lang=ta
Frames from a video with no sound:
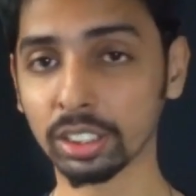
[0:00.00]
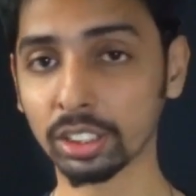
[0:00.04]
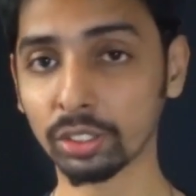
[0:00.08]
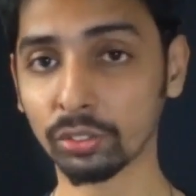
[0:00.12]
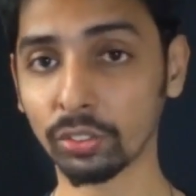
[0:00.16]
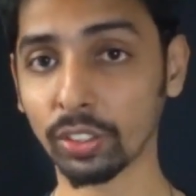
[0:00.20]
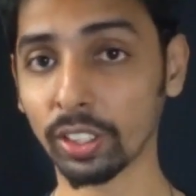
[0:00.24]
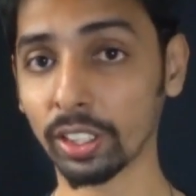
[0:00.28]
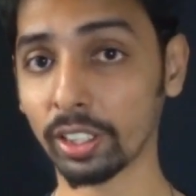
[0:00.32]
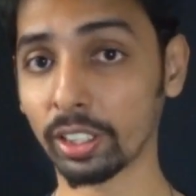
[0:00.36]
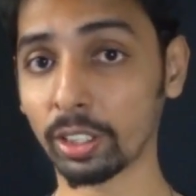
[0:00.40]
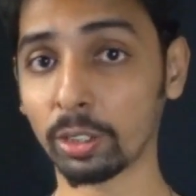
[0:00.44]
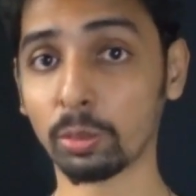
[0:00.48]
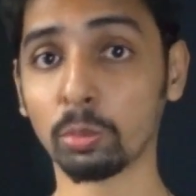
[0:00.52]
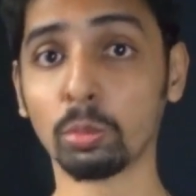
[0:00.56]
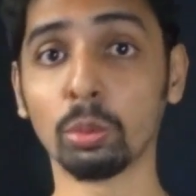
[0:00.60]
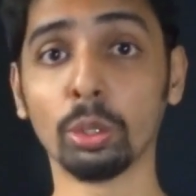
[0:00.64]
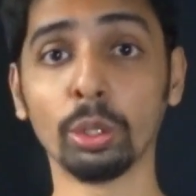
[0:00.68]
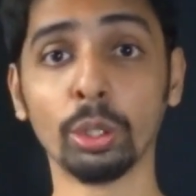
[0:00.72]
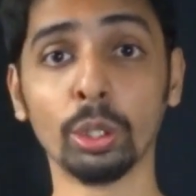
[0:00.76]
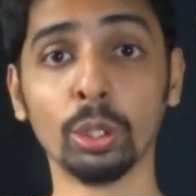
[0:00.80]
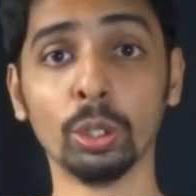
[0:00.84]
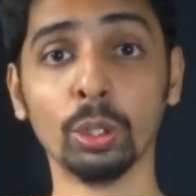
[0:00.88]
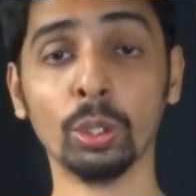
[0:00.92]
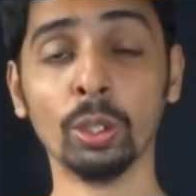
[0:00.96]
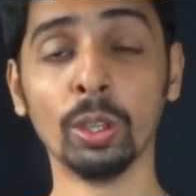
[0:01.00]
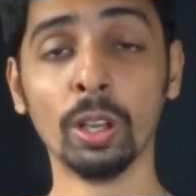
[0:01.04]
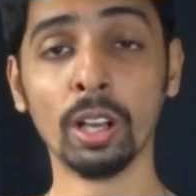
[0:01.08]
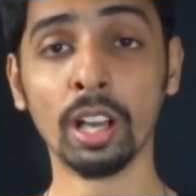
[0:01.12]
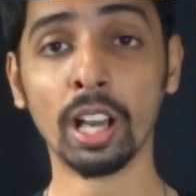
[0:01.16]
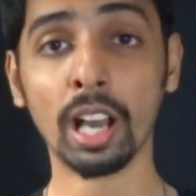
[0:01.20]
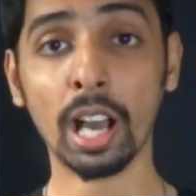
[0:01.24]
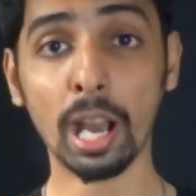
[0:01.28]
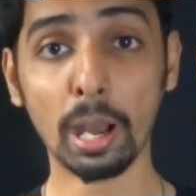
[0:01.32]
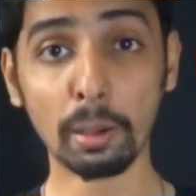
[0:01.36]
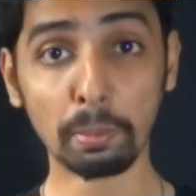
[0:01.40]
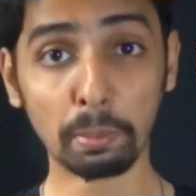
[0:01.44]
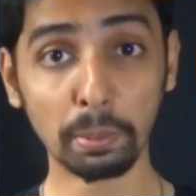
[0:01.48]
சக்ஸஸ்ஃபுல்லாக இருக்க முடியும்
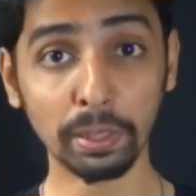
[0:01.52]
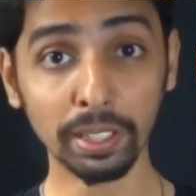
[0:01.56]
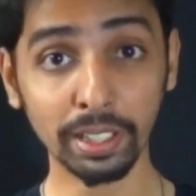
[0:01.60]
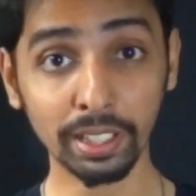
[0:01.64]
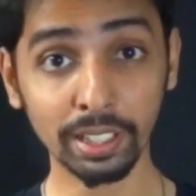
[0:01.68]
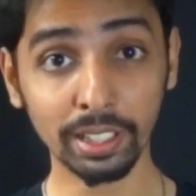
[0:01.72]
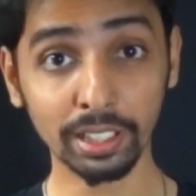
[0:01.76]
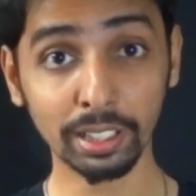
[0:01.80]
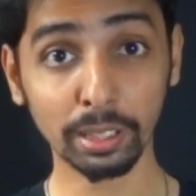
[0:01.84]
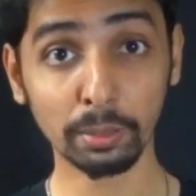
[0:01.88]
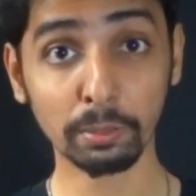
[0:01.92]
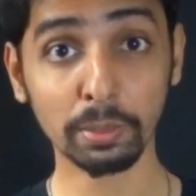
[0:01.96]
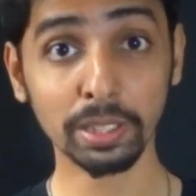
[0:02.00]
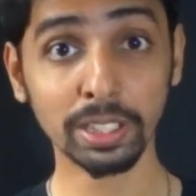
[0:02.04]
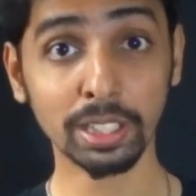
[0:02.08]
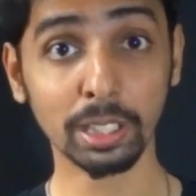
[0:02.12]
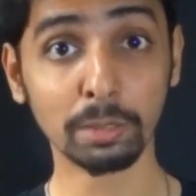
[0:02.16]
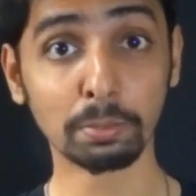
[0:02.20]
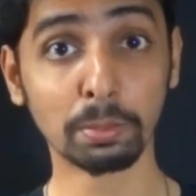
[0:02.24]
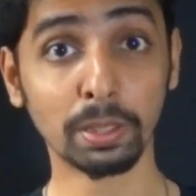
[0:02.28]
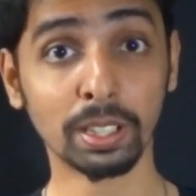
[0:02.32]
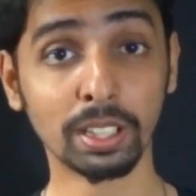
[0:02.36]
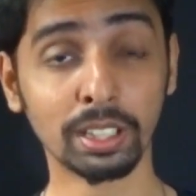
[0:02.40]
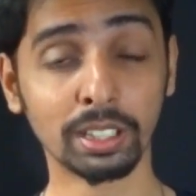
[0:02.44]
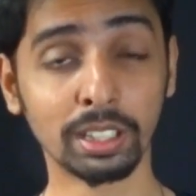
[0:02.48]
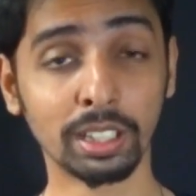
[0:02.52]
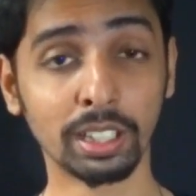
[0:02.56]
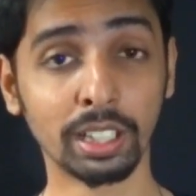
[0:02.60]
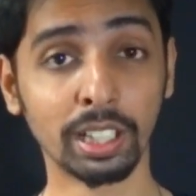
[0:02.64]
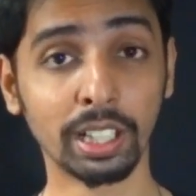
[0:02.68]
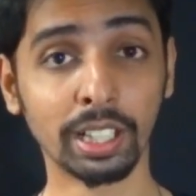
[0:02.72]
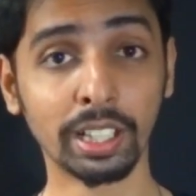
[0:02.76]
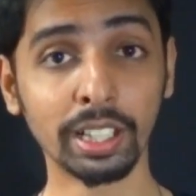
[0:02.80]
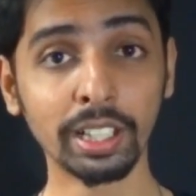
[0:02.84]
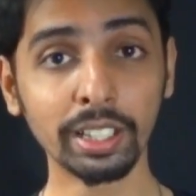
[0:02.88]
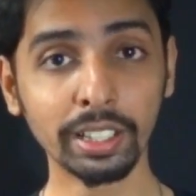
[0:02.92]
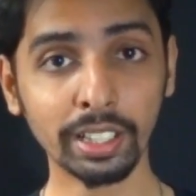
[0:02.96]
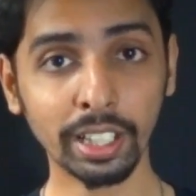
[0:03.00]
அப்படின்றத மெஷர்
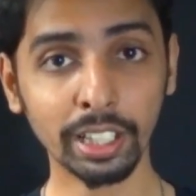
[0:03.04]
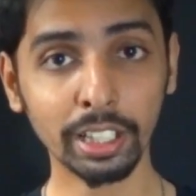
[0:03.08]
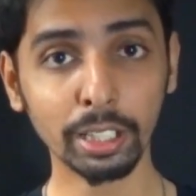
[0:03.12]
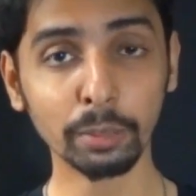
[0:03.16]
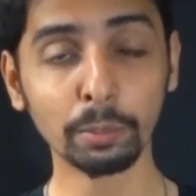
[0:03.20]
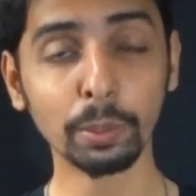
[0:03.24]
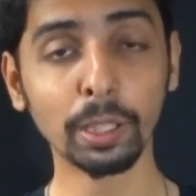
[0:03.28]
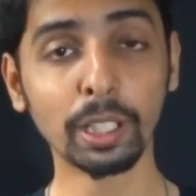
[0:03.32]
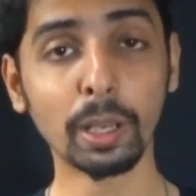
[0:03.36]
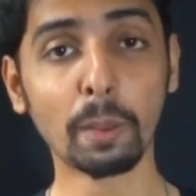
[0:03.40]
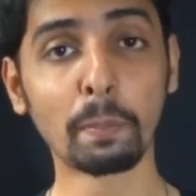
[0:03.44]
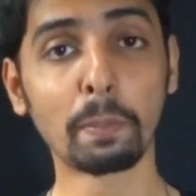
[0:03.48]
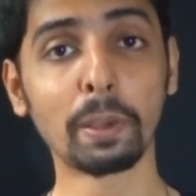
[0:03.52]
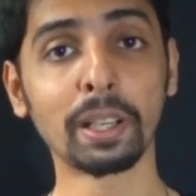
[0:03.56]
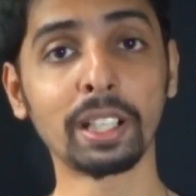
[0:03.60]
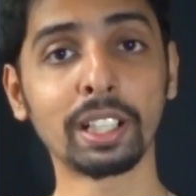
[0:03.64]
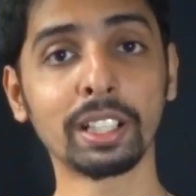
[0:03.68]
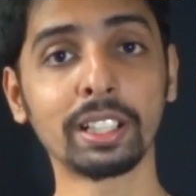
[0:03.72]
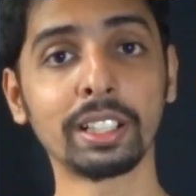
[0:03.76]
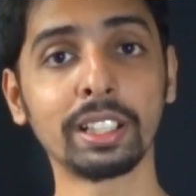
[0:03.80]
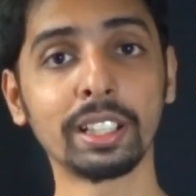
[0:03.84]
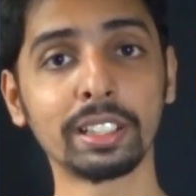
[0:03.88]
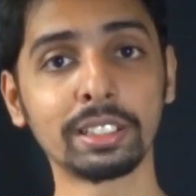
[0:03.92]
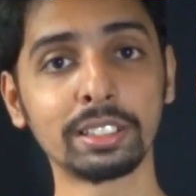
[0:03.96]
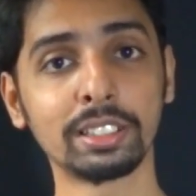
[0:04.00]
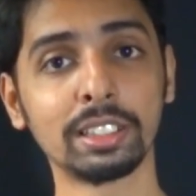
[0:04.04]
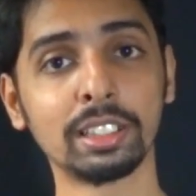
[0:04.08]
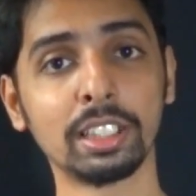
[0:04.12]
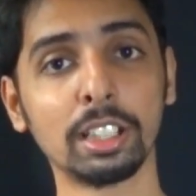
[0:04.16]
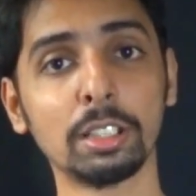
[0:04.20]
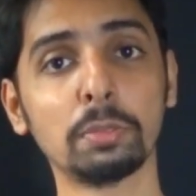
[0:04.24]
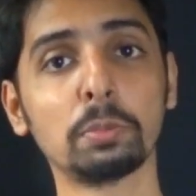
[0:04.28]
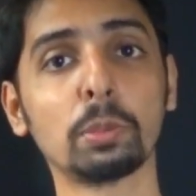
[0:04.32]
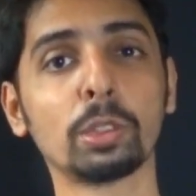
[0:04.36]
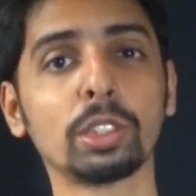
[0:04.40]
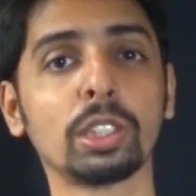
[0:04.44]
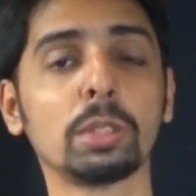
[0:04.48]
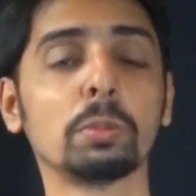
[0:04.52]
பண்ணுறதுக்காக கண்டுபிடிக்கப்பட்ட டெஸ்ட்
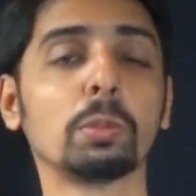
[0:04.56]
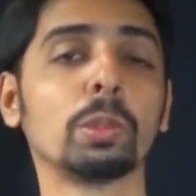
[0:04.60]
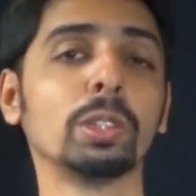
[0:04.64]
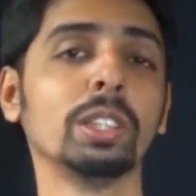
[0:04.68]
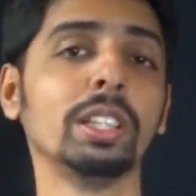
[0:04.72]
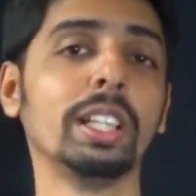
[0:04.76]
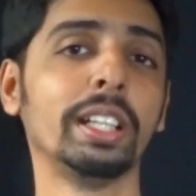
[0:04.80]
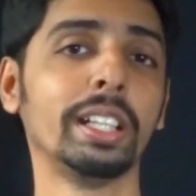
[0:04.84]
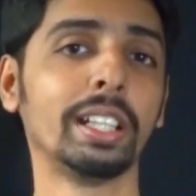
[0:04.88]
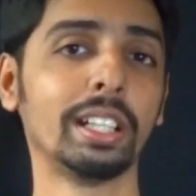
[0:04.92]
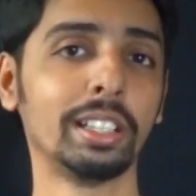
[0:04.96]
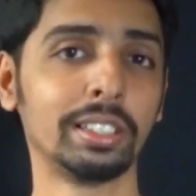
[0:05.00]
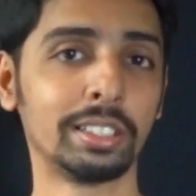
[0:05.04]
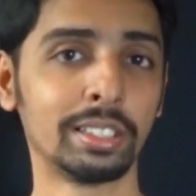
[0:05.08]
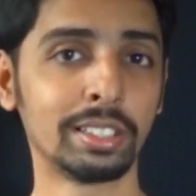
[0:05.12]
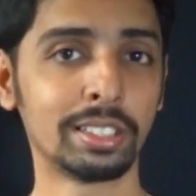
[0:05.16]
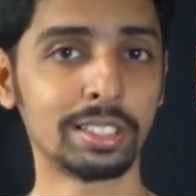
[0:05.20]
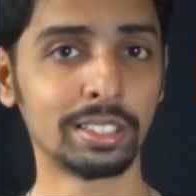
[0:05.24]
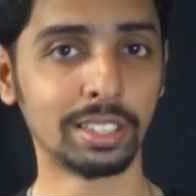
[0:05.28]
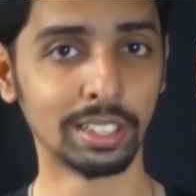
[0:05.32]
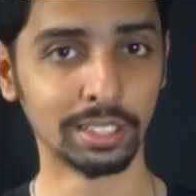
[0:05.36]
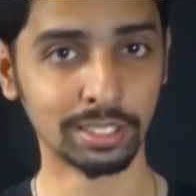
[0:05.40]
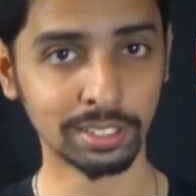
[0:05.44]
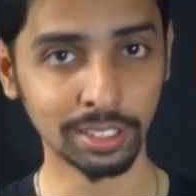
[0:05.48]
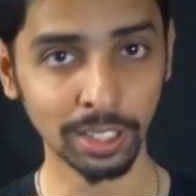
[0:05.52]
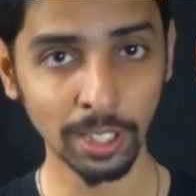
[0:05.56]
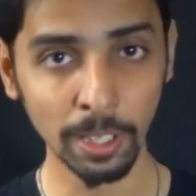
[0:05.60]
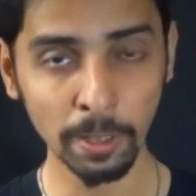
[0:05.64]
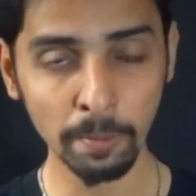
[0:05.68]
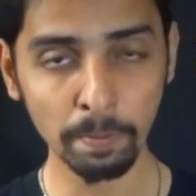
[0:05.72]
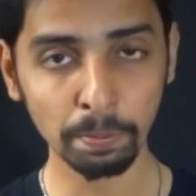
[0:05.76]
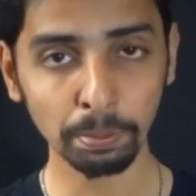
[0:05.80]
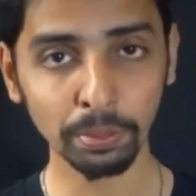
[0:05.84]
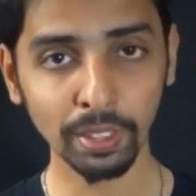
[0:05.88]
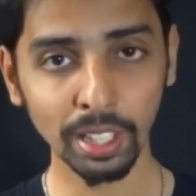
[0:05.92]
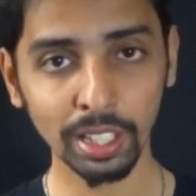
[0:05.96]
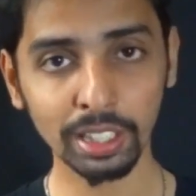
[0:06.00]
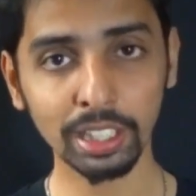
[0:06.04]
தான் முதல் முதல் இன்டெலிஜென்ஸ் டெஸ்ட்
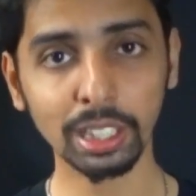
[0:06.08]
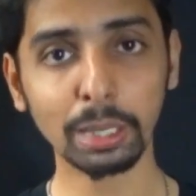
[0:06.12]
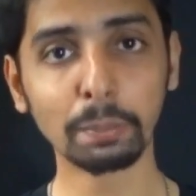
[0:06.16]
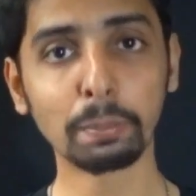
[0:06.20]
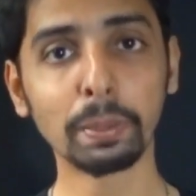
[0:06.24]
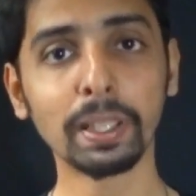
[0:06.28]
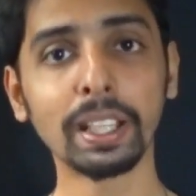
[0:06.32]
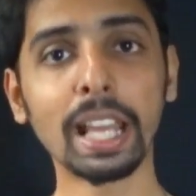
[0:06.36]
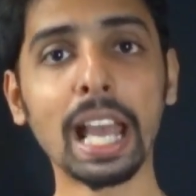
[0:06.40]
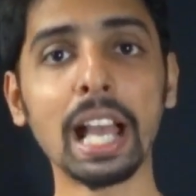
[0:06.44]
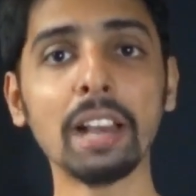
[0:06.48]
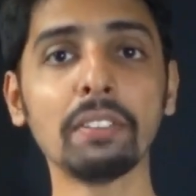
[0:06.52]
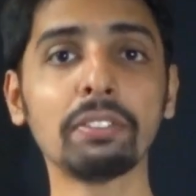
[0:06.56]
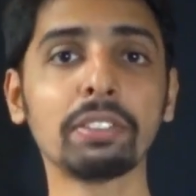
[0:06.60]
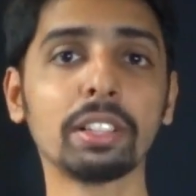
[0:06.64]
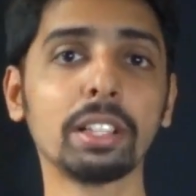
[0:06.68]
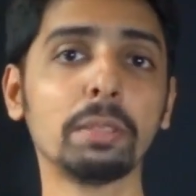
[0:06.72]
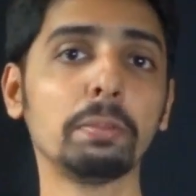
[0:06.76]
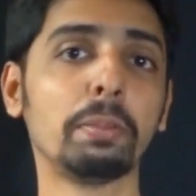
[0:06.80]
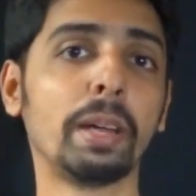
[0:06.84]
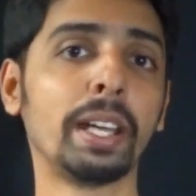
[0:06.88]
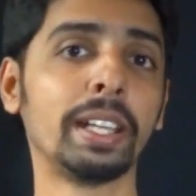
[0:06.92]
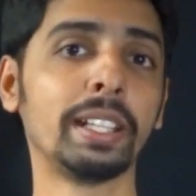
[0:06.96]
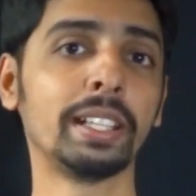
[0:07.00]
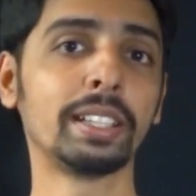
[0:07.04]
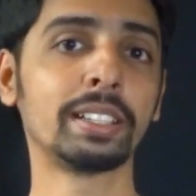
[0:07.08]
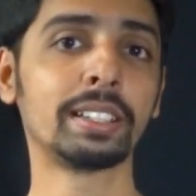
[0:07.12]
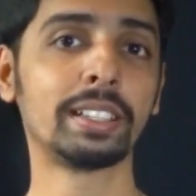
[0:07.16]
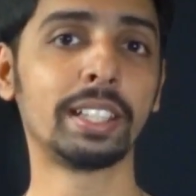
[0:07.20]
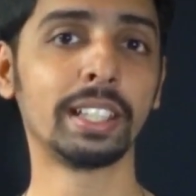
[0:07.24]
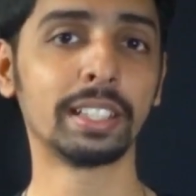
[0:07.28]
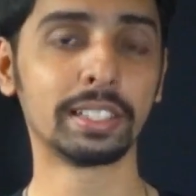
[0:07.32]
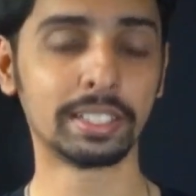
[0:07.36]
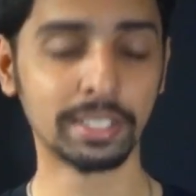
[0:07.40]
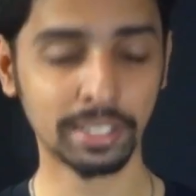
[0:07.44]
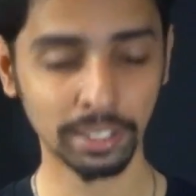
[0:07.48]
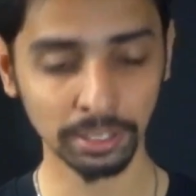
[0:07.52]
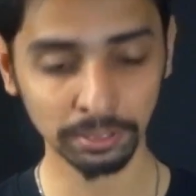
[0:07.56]
இதுக்கு பேர் ஆல்ஃப்ரட் பைனட்
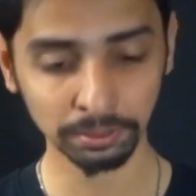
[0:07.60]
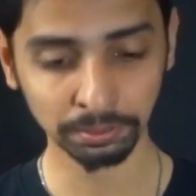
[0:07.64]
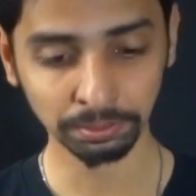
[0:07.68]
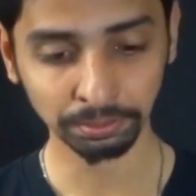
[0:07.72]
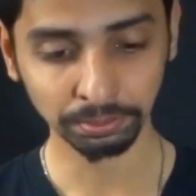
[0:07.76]
டெஸ்ட்